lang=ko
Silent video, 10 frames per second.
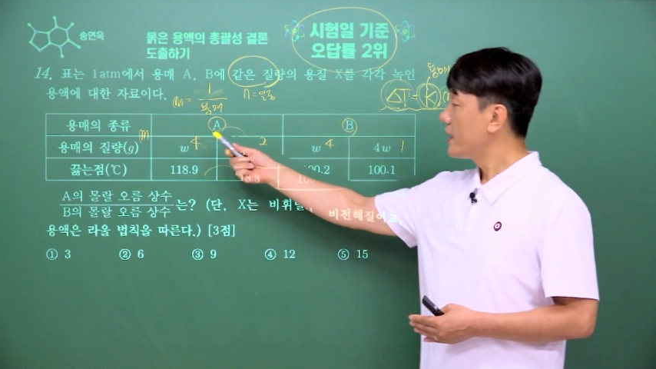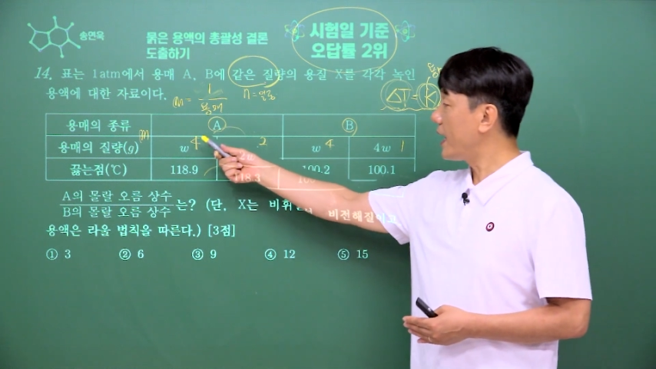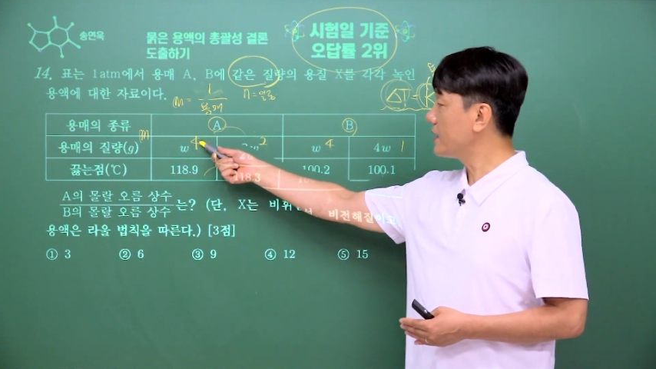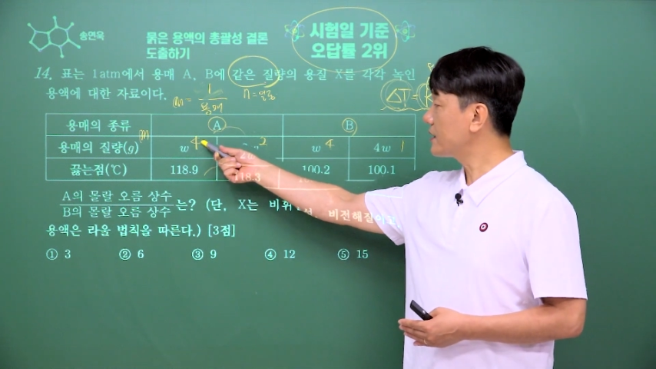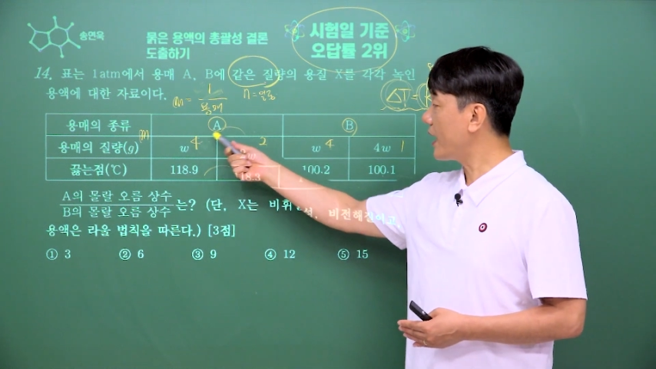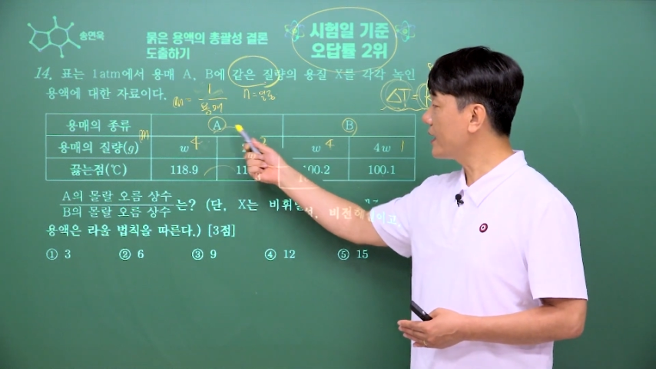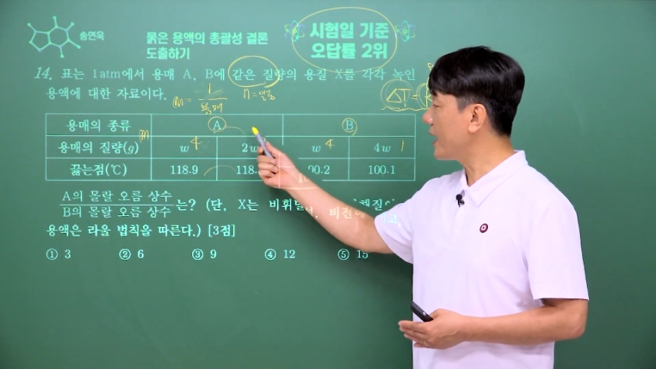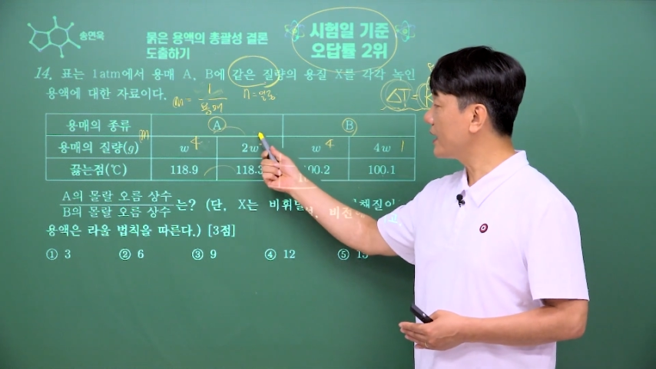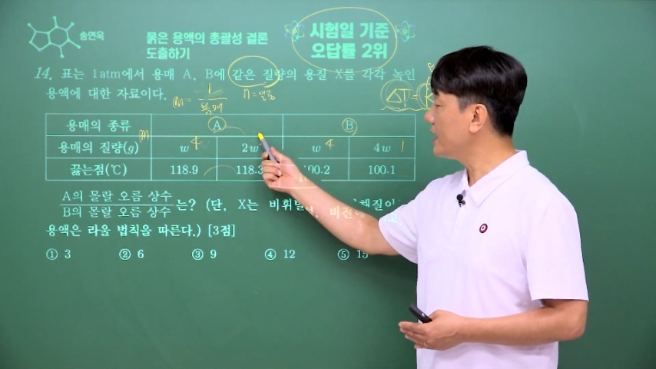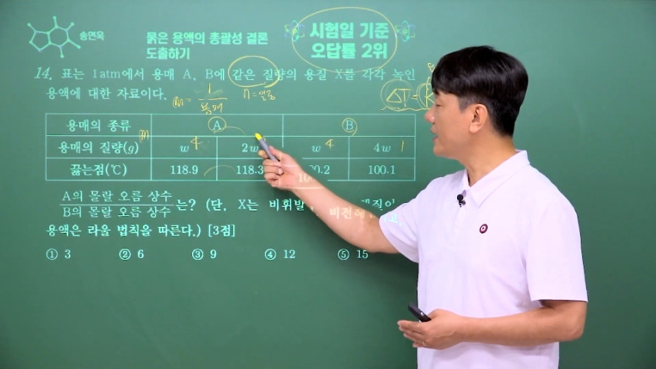얘는
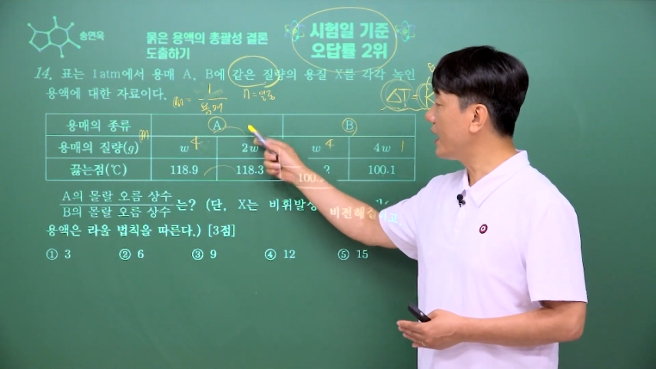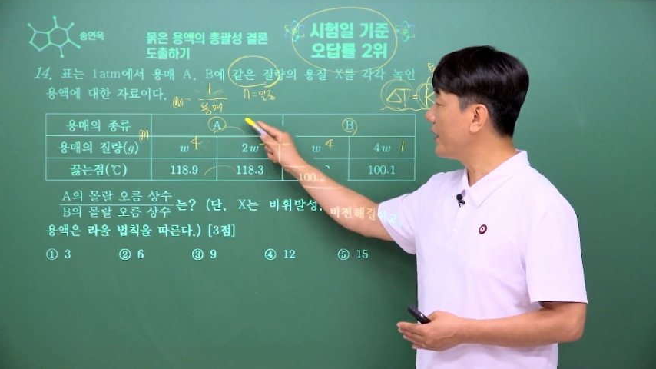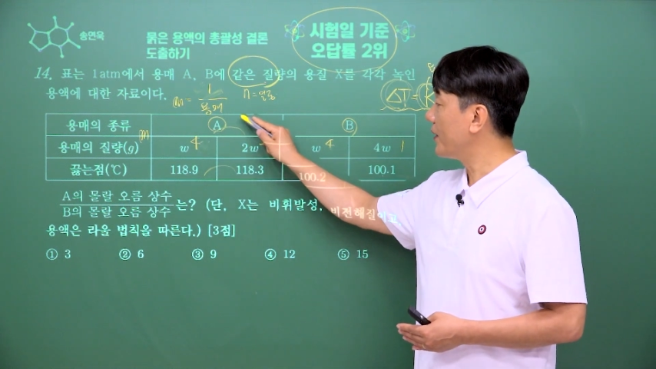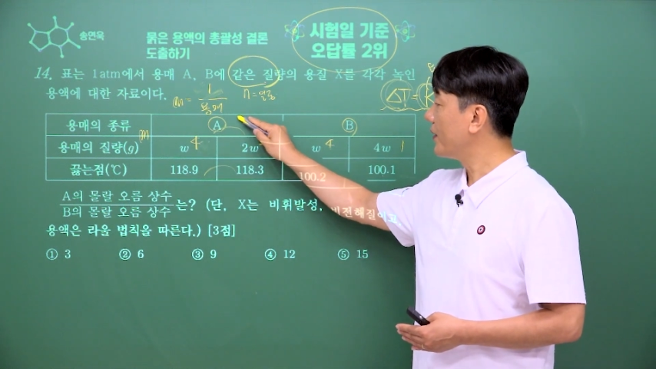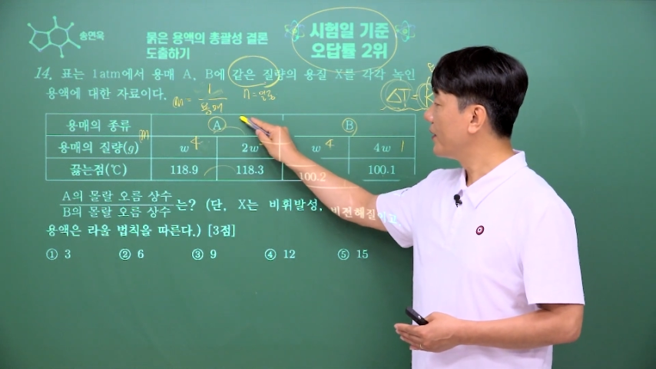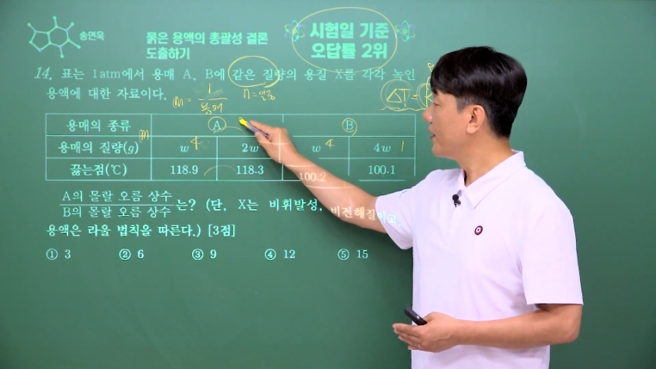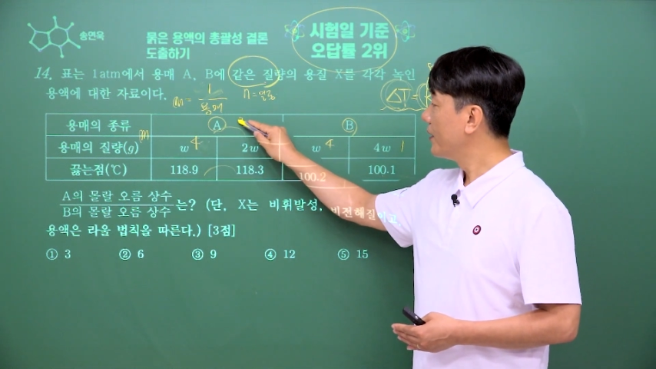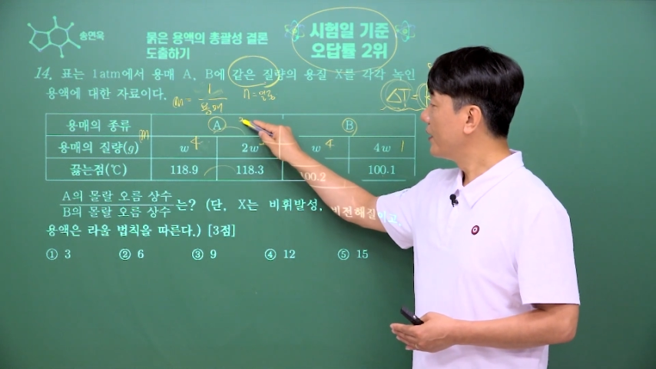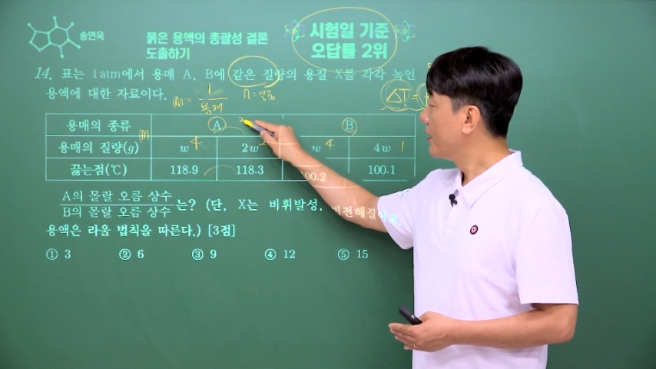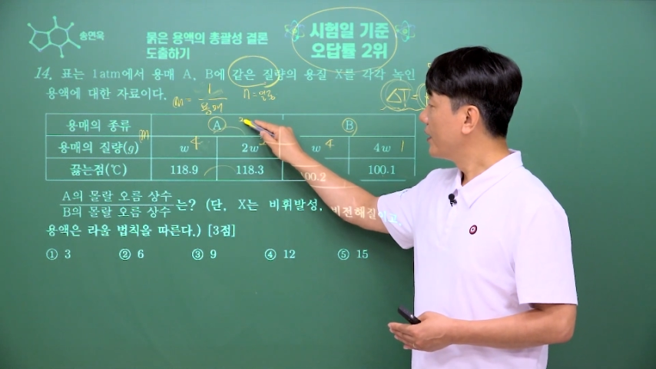차이가 2나요.
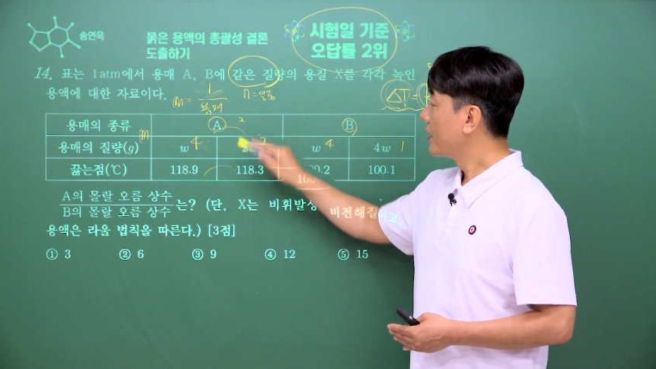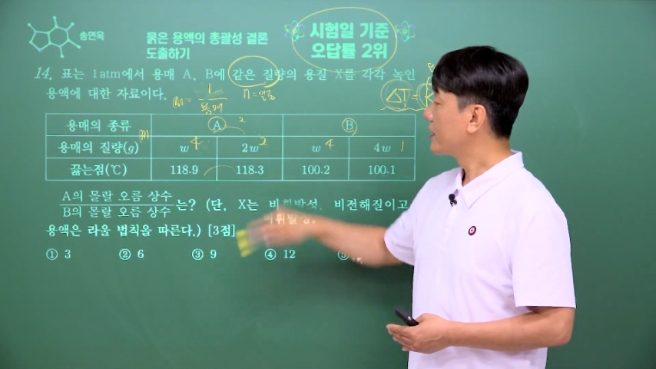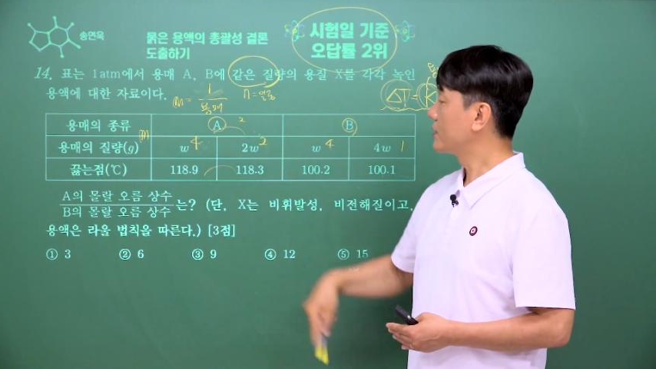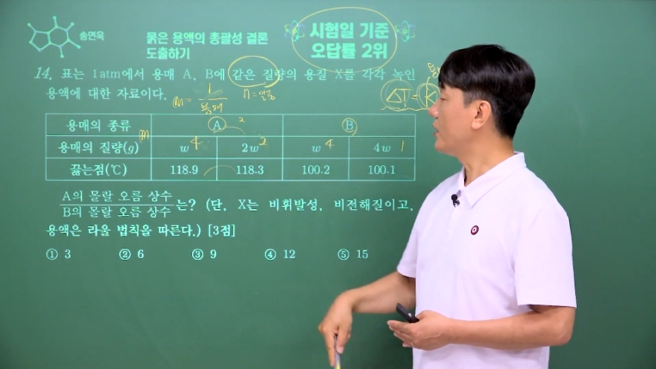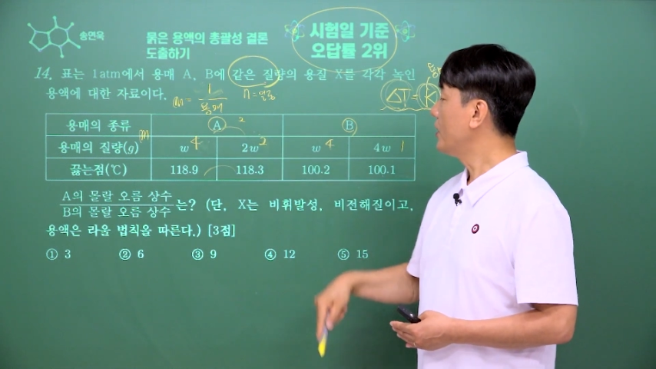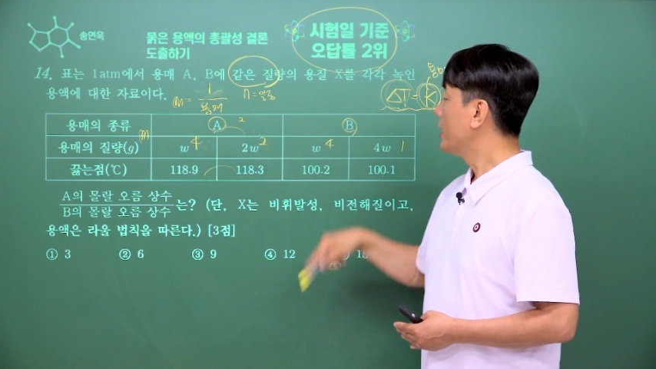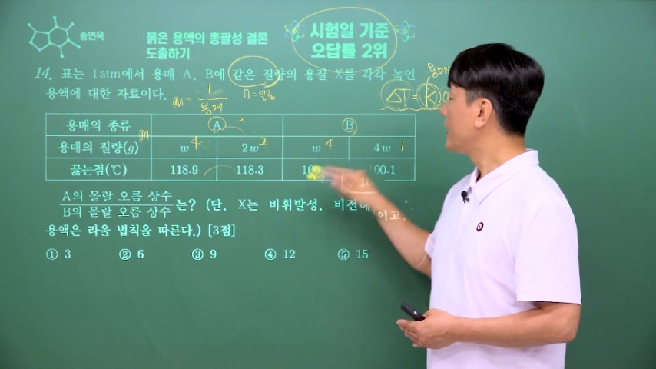그죠?